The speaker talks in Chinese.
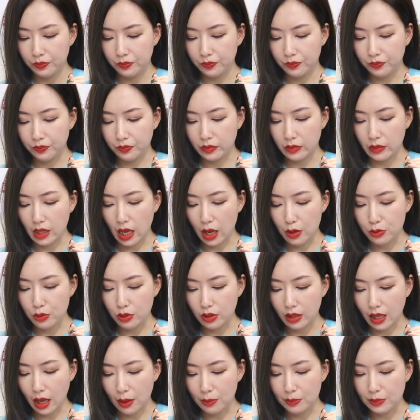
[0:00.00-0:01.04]
嗯，他觉
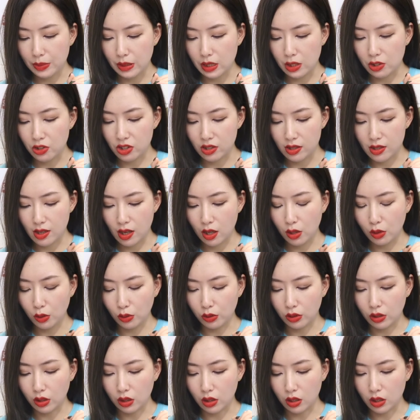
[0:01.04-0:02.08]
得它比
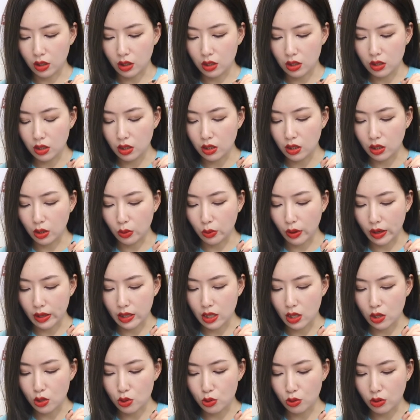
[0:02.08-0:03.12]
Shiseido 的任何一款
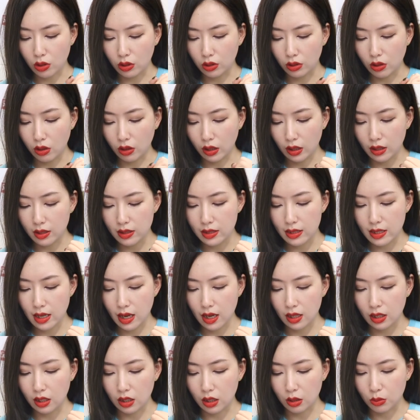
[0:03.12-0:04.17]
眼霜都要更
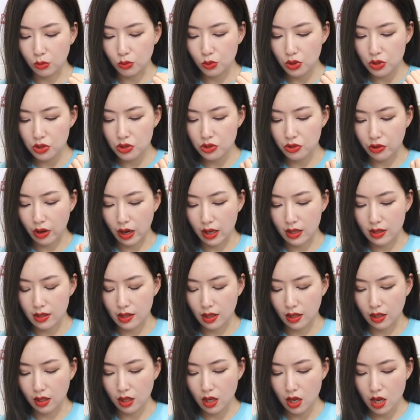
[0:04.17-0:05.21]
加的
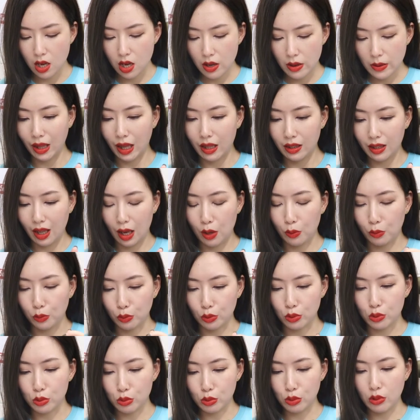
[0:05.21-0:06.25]
moisturizing。那他用
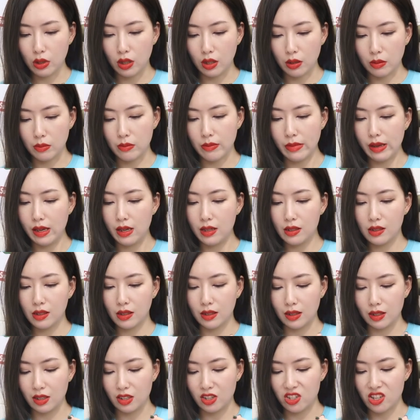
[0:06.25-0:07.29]
过最
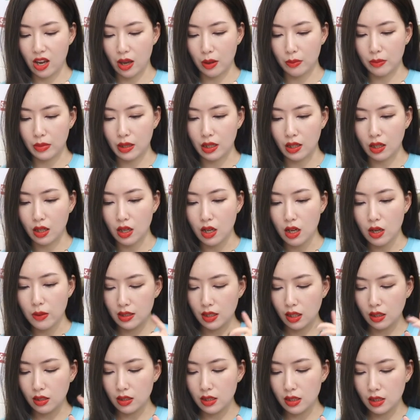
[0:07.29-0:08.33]
amazing 的一个产品，
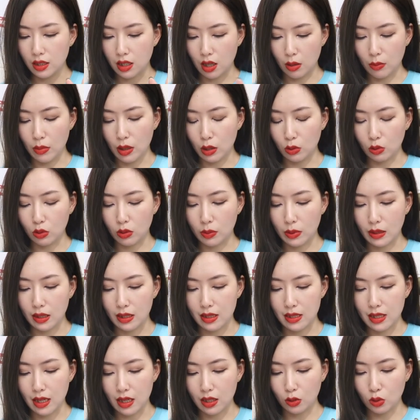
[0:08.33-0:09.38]
将近两百多的
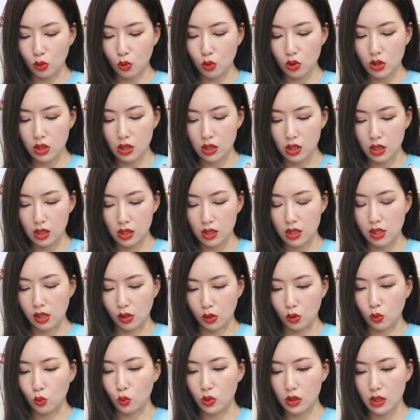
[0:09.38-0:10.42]
评价都是四星
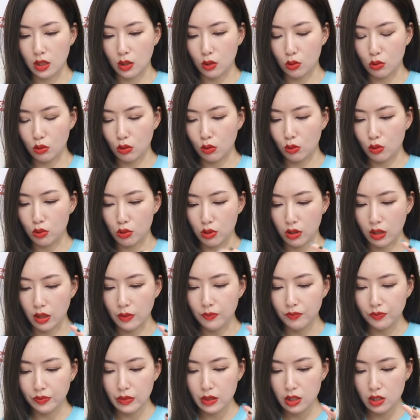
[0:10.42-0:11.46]
和五星，所以我觉得
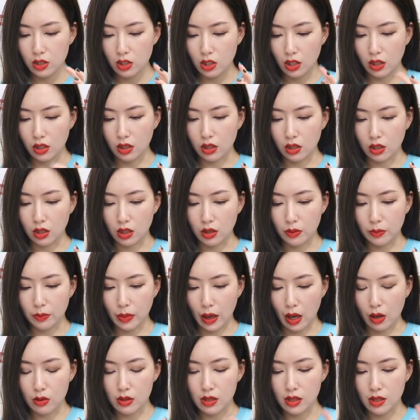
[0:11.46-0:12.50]
这个
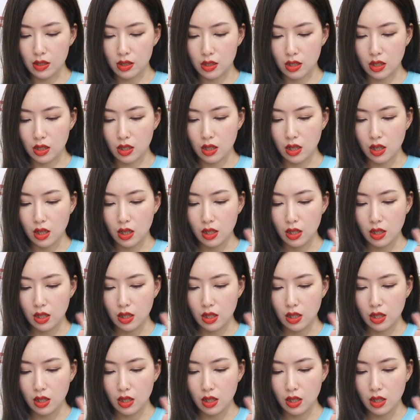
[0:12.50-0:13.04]
Biosense 的